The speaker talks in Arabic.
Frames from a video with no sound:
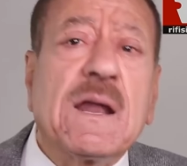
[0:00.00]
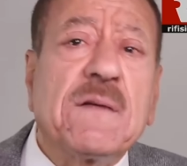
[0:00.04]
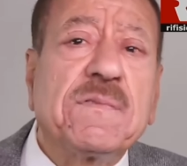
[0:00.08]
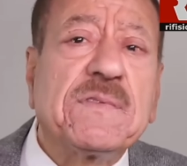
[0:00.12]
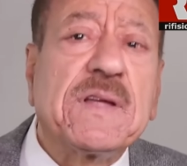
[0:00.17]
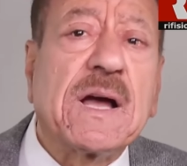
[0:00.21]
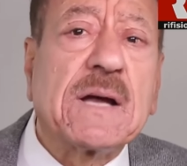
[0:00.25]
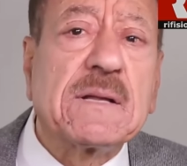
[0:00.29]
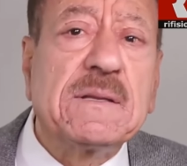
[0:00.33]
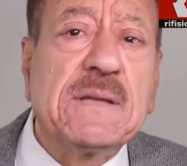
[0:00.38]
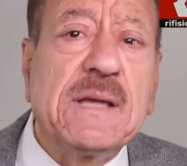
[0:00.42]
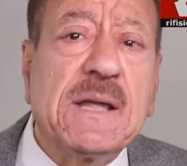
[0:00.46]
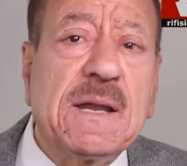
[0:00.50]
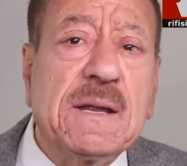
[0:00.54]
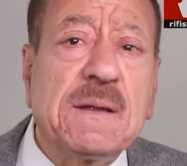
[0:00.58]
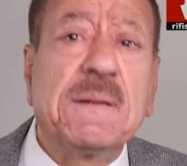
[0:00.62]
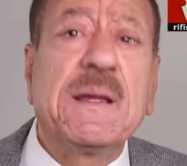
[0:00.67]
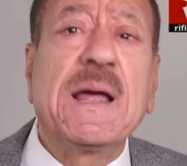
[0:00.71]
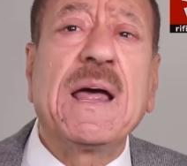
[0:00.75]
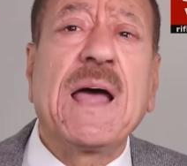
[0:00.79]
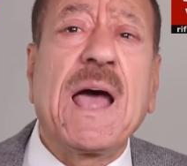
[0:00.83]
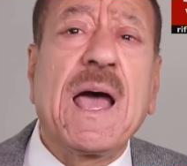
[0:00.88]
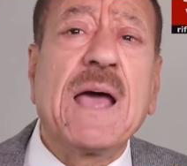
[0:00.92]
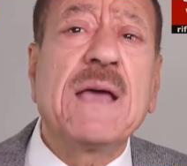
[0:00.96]
أنا في
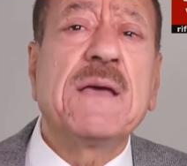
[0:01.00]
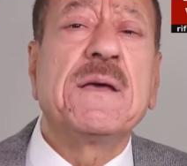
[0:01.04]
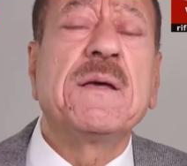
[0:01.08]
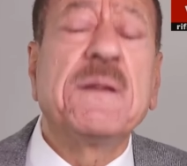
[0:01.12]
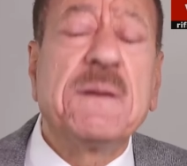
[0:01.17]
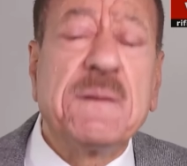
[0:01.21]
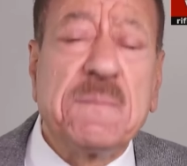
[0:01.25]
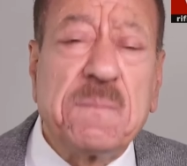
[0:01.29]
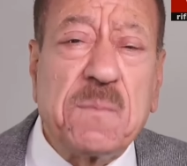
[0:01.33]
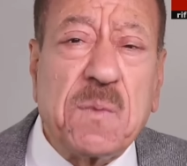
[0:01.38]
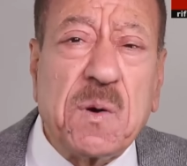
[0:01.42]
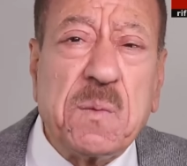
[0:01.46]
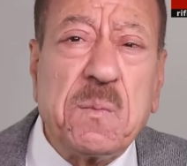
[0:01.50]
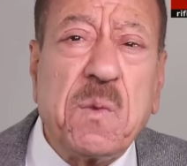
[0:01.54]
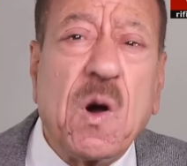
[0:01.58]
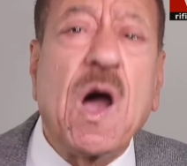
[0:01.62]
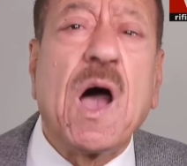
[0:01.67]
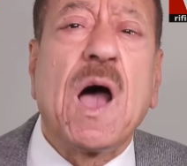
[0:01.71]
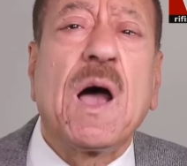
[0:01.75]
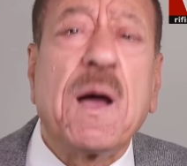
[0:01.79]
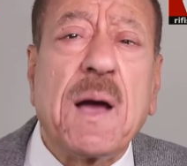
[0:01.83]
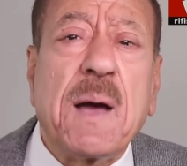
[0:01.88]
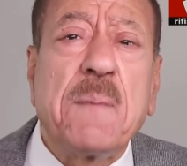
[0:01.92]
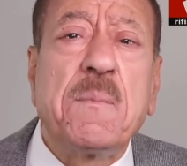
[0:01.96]
تقديري هاي
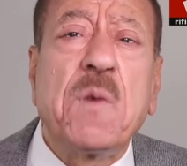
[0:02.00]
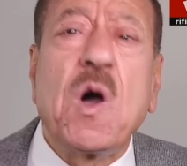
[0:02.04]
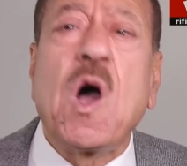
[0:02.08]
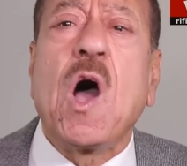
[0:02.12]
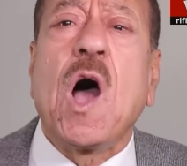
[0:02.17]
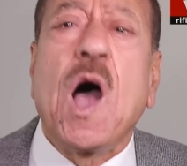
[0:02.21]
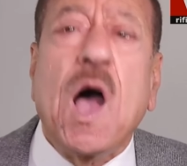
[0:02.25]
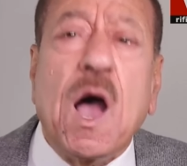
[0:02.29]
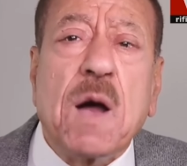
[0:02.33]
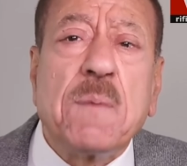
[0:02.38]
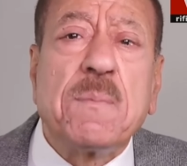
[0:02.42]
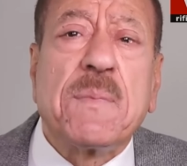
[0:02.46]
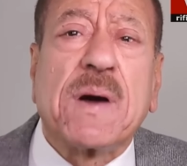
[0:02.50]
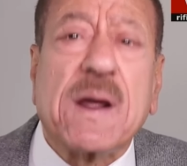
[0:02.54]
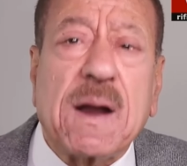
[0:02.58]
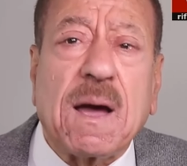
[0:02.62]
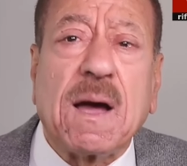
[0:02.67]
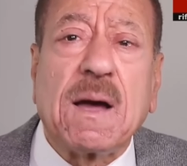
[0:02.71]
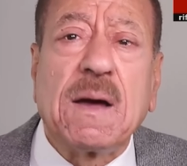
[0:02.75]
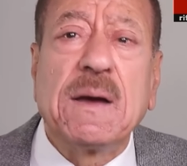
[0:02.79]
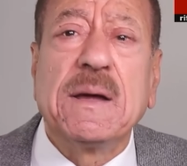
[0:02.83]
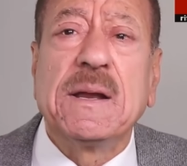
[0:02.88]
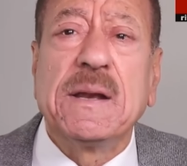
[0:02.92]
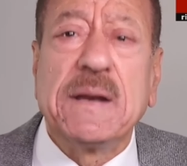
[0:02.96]

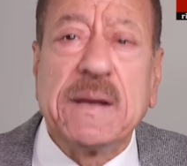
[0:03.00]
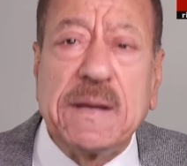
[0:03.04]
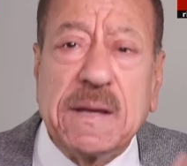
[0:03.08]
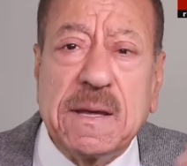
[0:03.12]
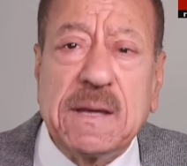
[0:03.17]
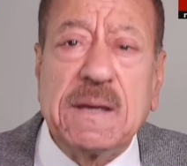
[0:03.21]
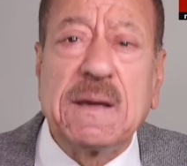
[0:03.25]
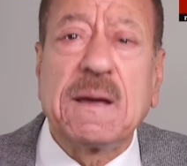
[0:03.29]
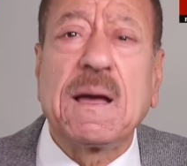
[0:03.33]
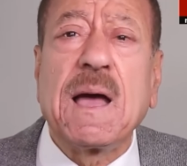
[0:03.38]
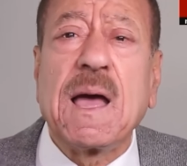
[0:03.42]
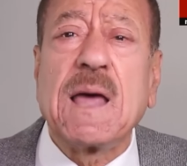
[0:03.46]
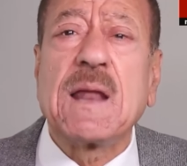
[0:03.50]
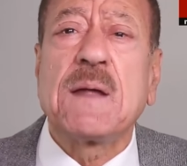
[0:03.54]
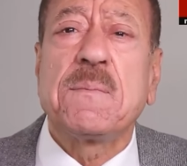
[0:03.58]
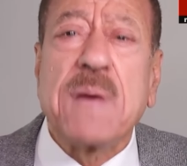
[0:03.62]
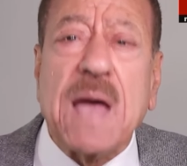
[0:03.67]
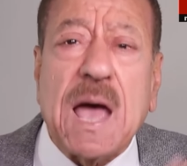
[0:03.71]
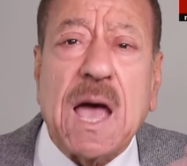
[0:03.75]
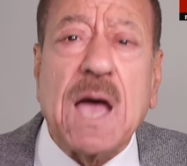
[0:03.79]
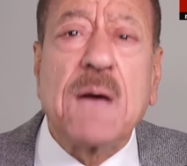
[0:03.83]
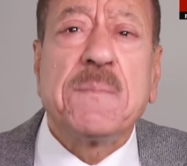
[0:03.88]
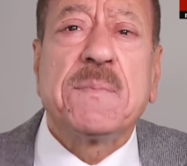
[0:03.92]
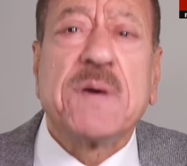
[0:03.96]
المؤامرة اللي هي أنا
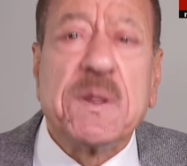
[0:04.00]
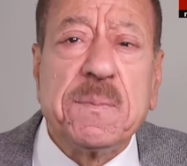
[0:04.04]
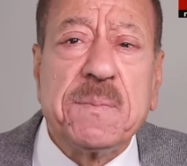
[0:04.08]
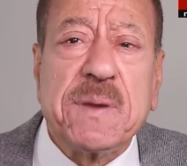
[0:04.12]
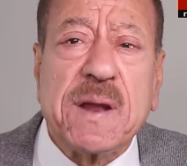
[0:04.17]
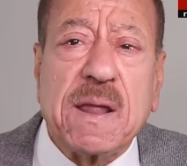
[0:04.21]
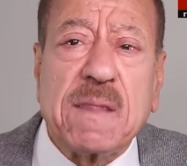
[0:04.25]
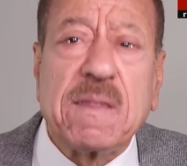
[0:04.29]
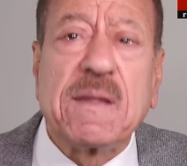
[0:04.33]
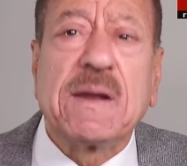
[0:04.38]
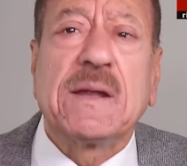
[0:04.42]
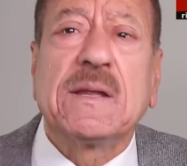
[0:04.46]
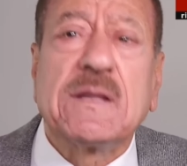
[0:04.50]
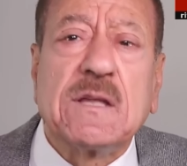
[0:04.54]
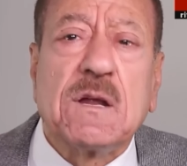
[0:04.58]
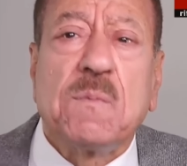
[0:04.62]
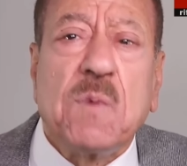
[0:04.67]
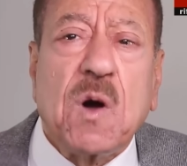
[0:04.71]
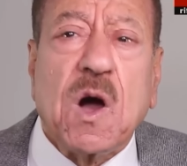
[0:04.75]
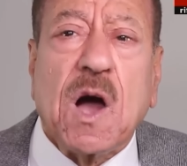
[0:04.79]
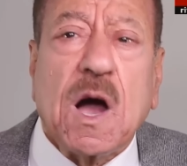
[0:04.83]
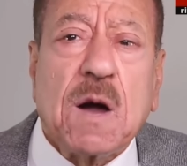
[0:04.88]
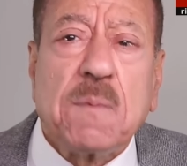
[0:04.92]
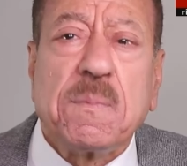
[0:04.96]
بآمن بنظرية
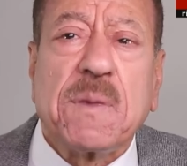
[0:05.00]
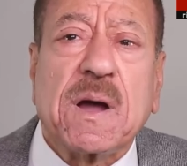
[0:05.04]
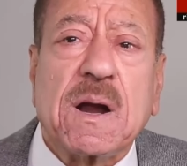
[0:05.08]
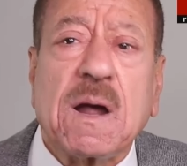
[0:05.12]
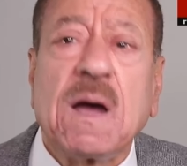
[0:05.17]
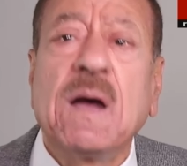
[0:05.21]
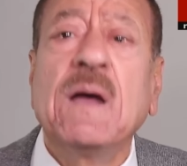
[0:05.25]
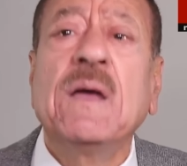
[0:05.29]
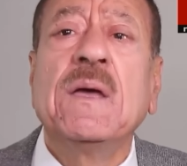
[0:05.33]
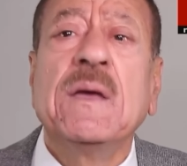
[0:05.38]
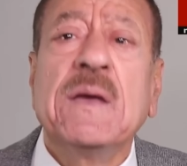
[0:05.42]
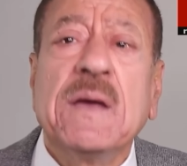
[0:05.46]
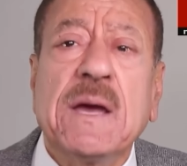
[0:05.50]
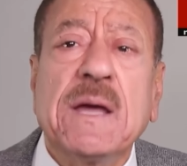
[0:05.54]
المؤامرة